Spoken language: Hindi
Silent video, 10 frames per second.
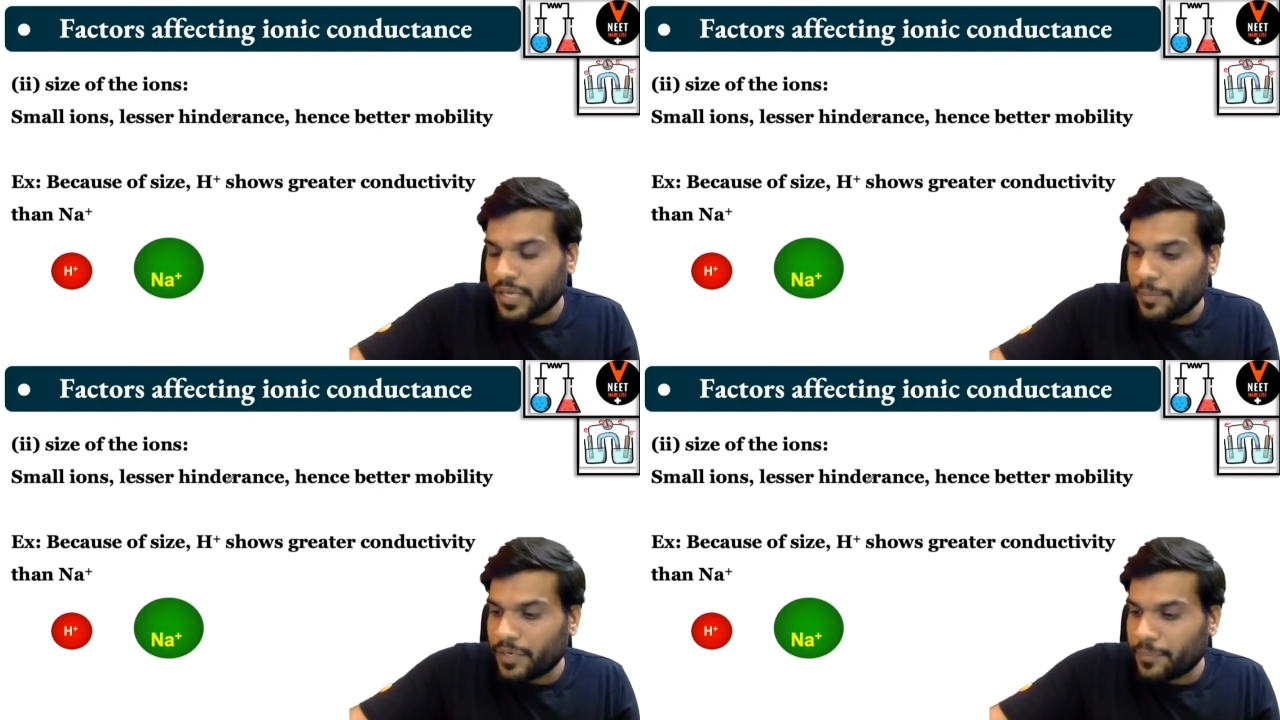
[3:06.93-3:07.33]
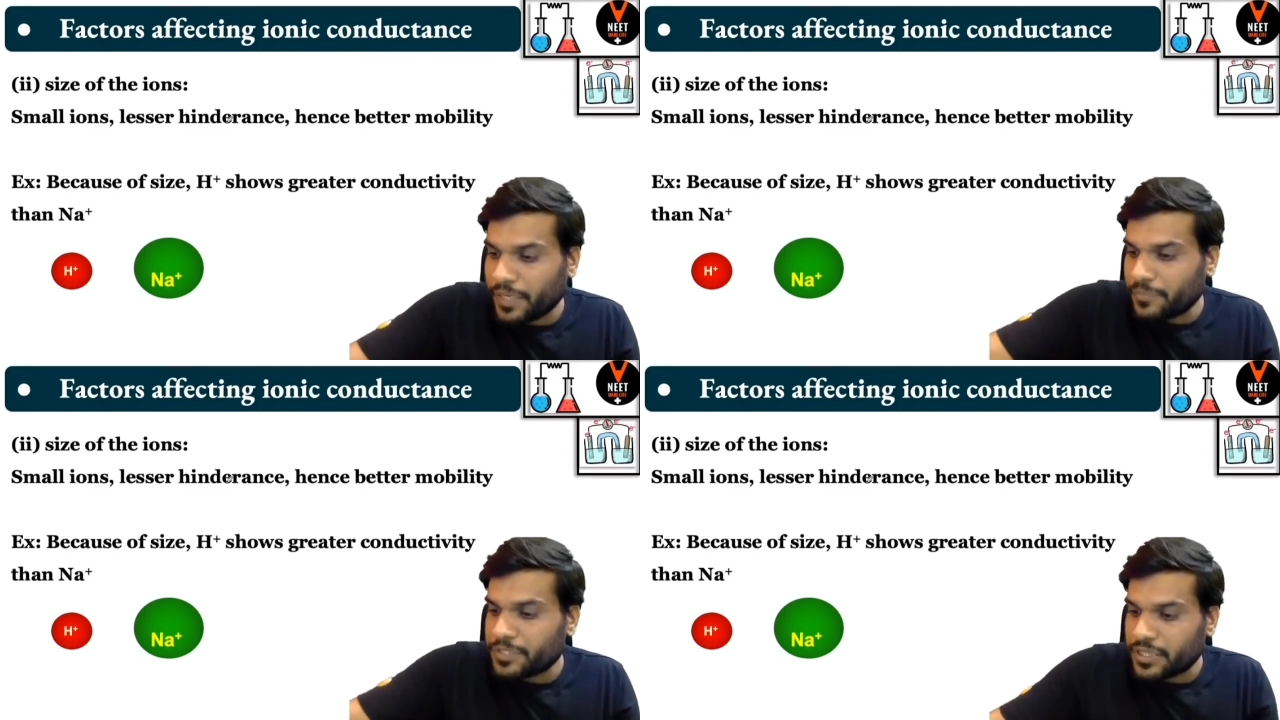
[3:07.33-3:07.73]
यहां पर
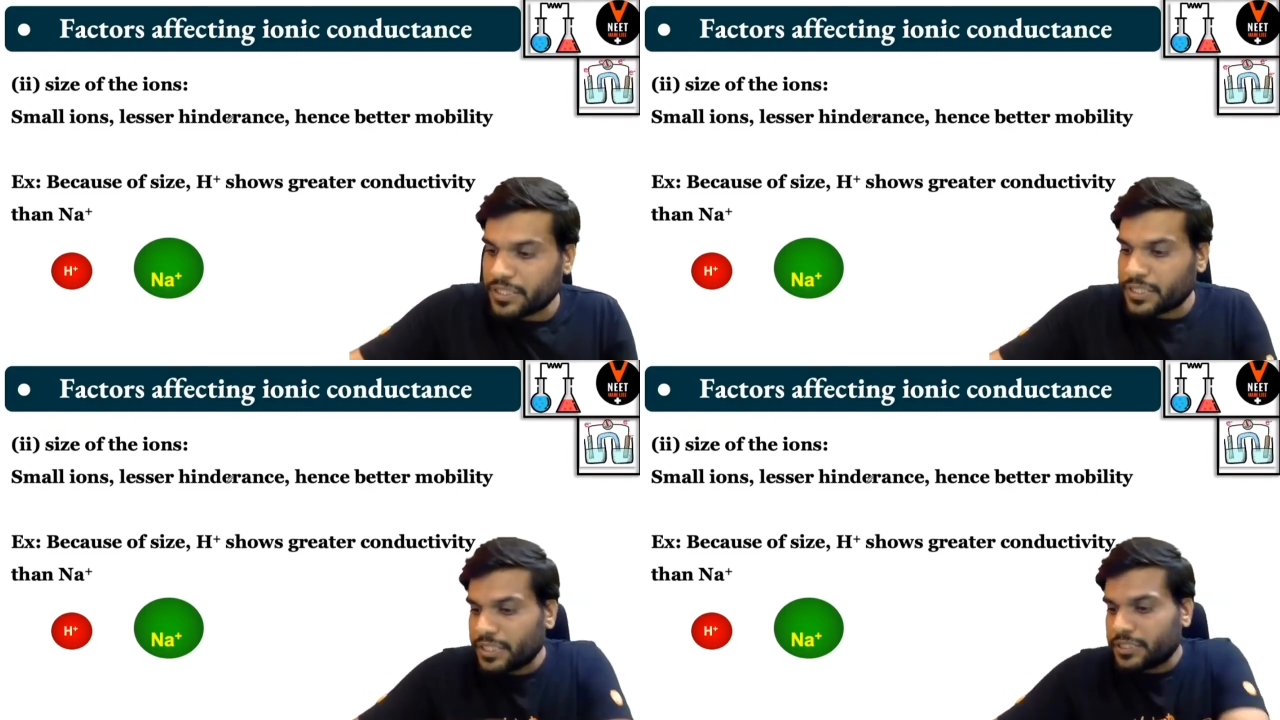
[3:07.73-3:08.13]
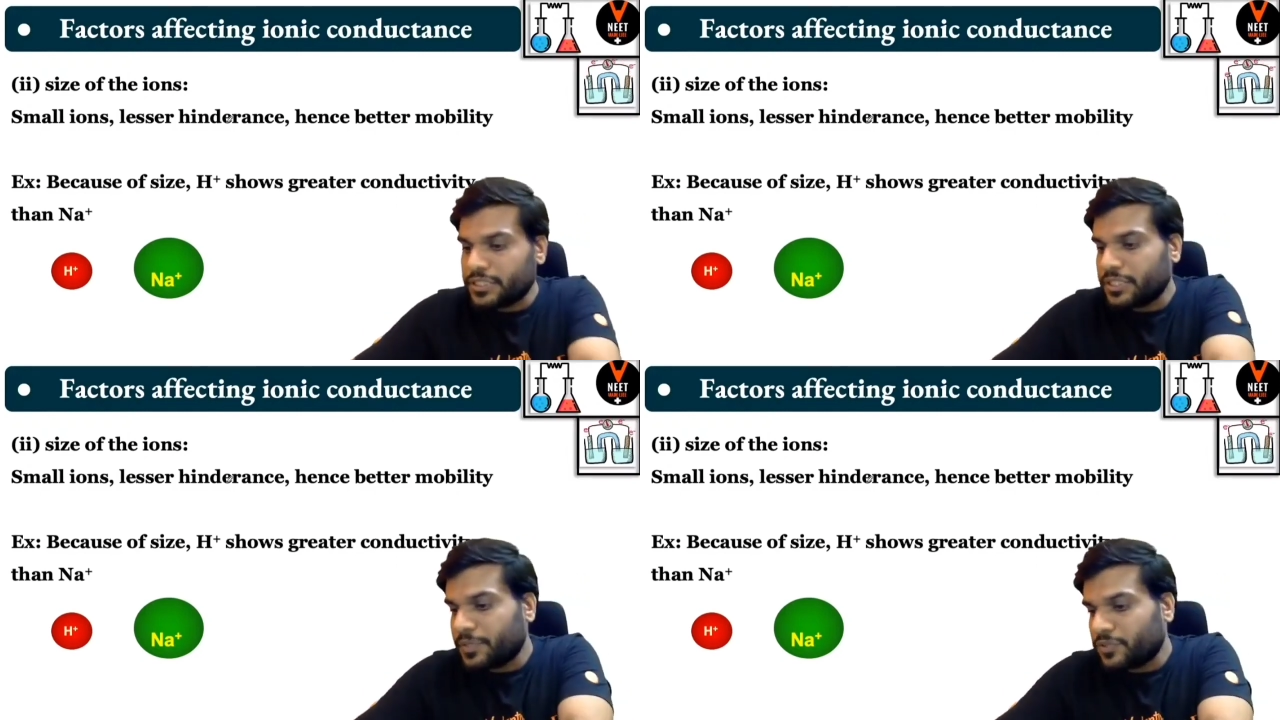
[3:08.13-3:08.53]
अपने आप चलते चलते
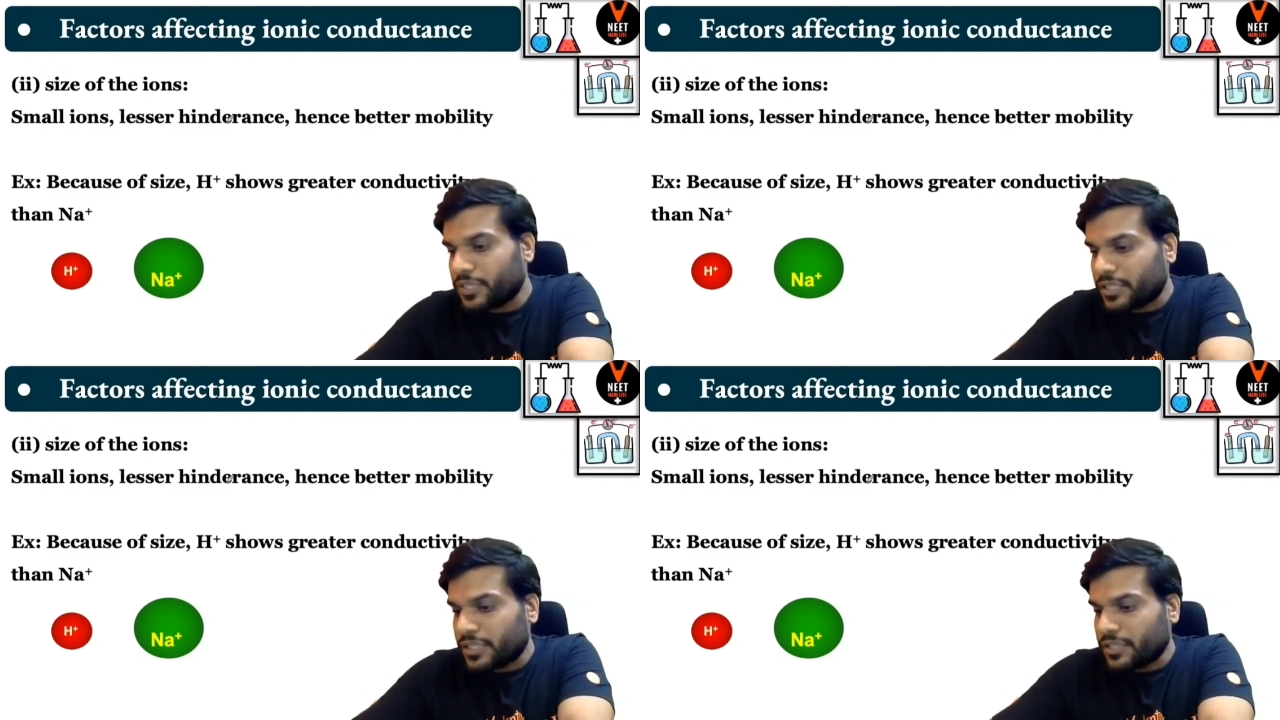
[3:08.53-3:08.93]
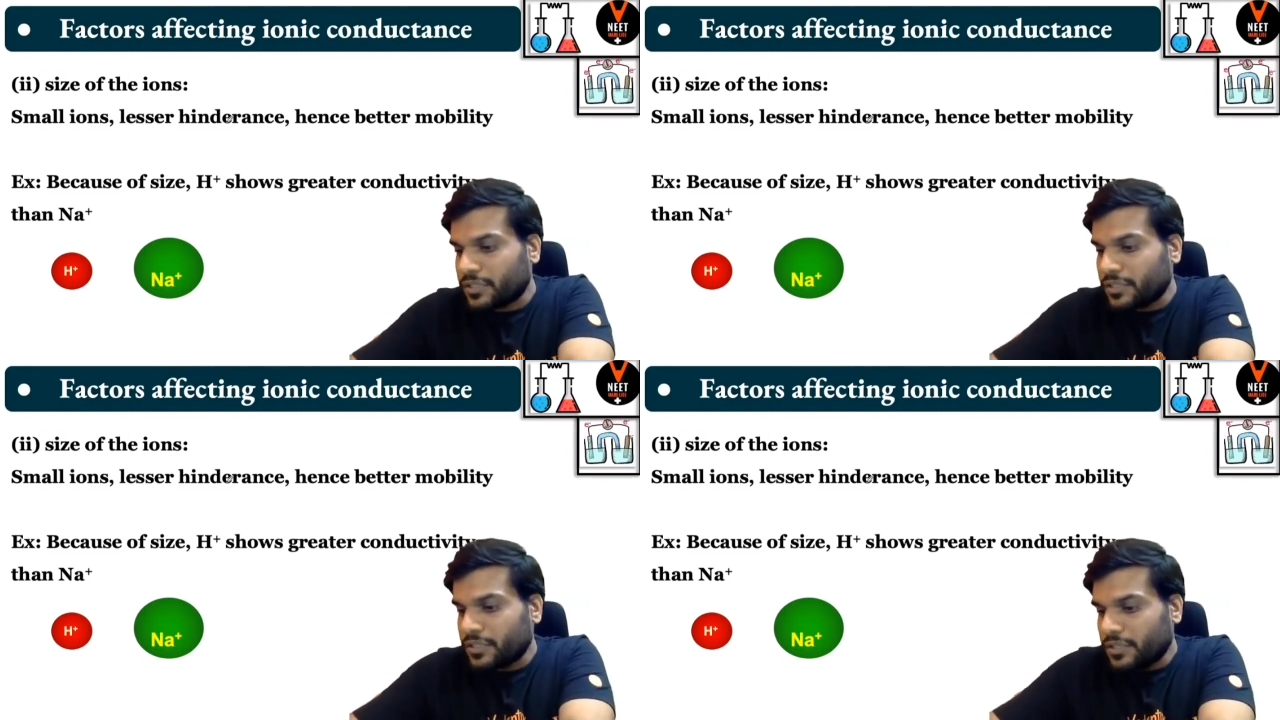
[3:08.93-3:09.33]
चीजें बंद हो जाती
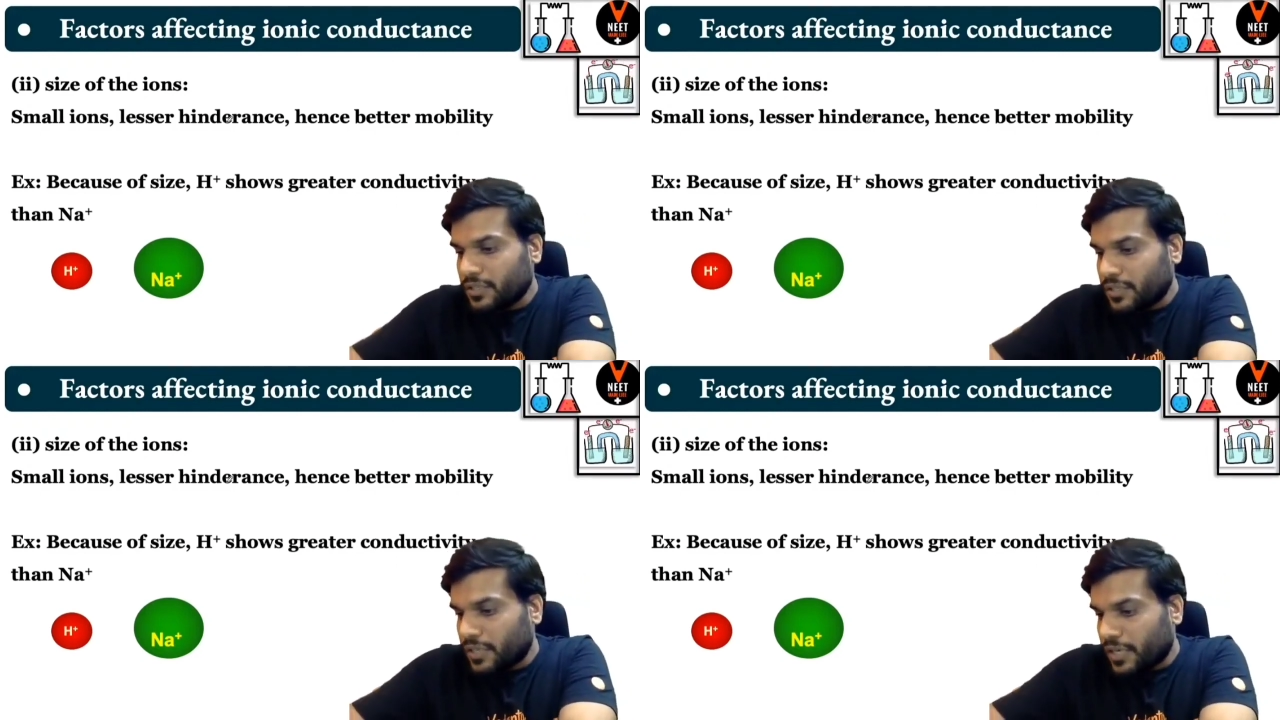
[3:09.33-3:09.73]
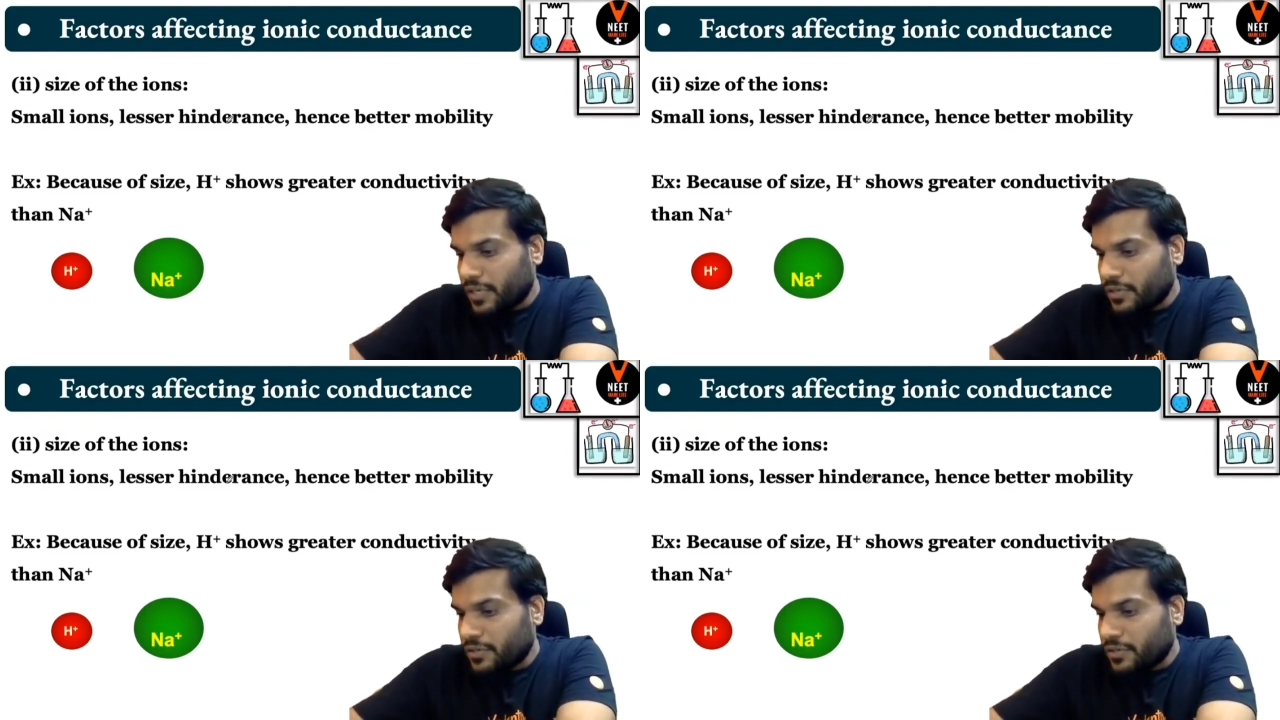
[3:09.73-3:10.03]
है